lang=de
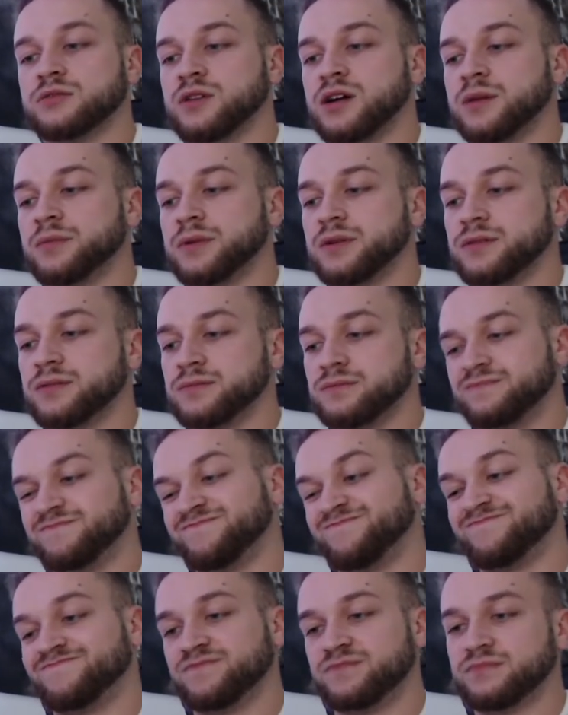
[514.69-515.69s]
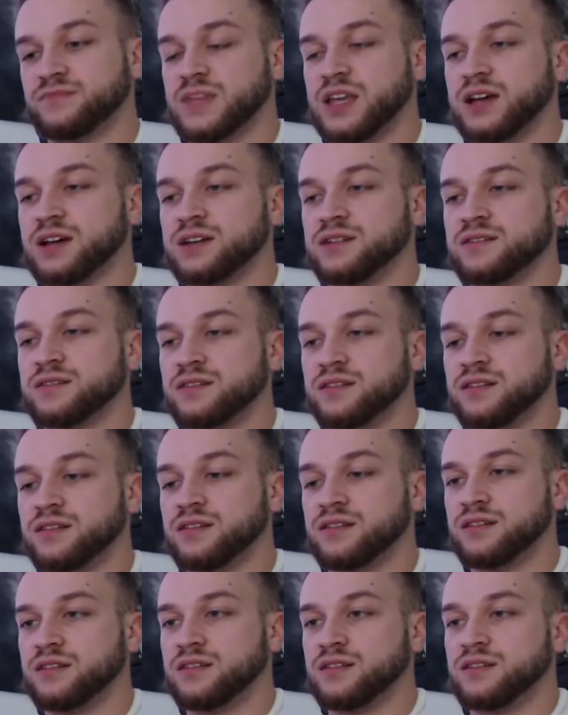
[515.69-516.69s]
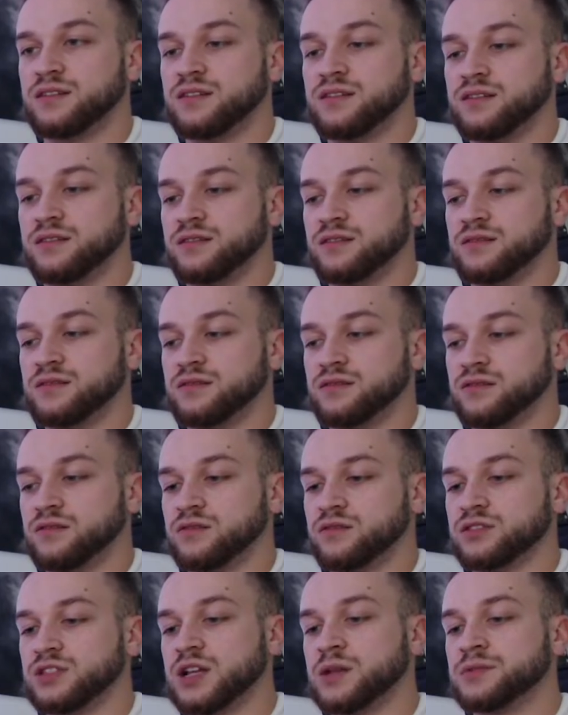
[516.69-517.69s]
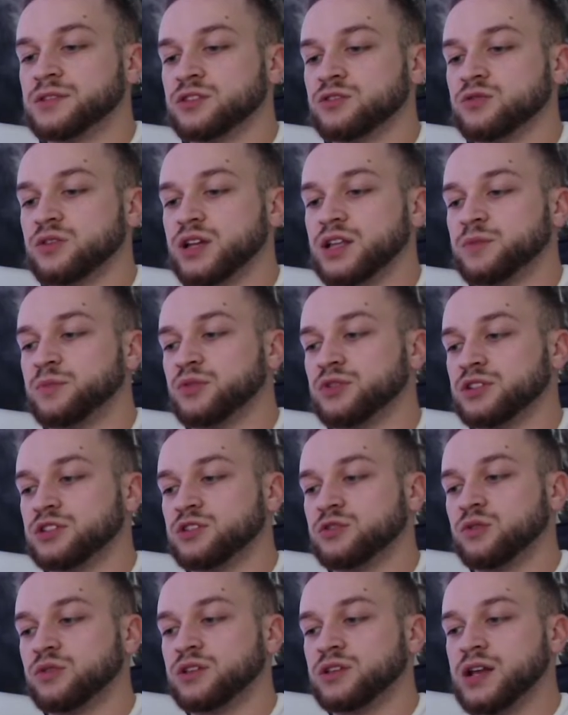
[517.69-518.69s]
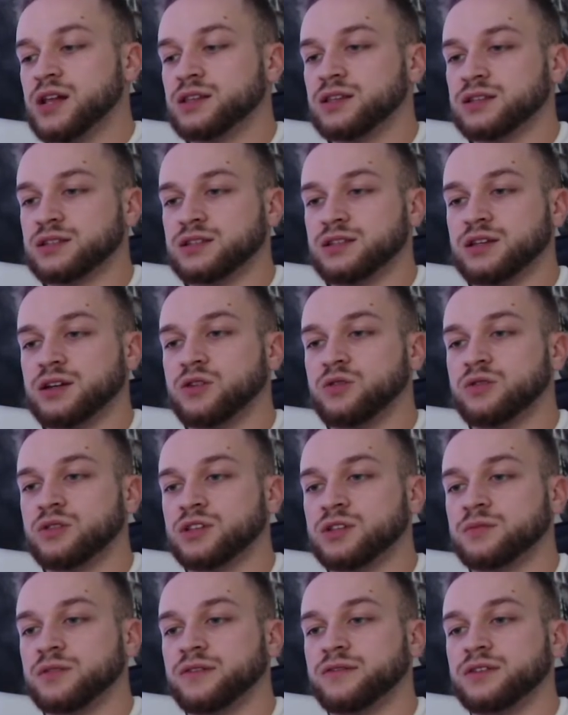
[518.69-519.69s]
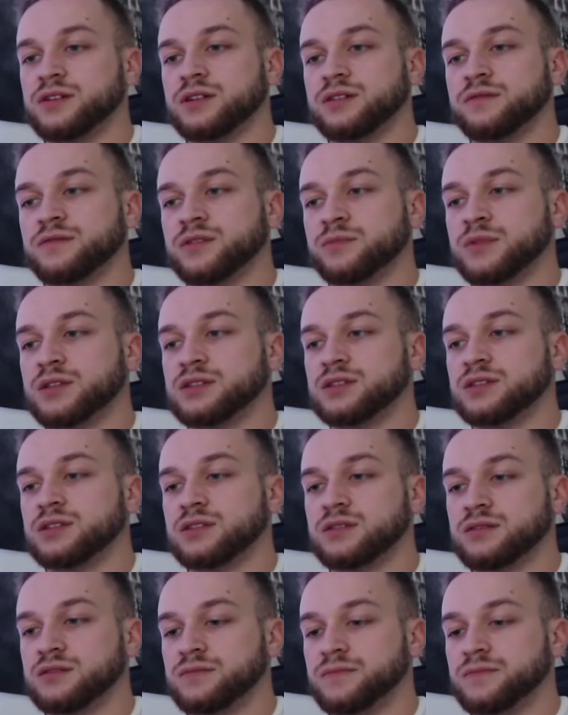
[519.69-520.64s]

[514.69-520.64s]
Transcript: Aber ja. Und selbst in so einer Position hält er sich ja auch nicht mal, wie, wie man sieht.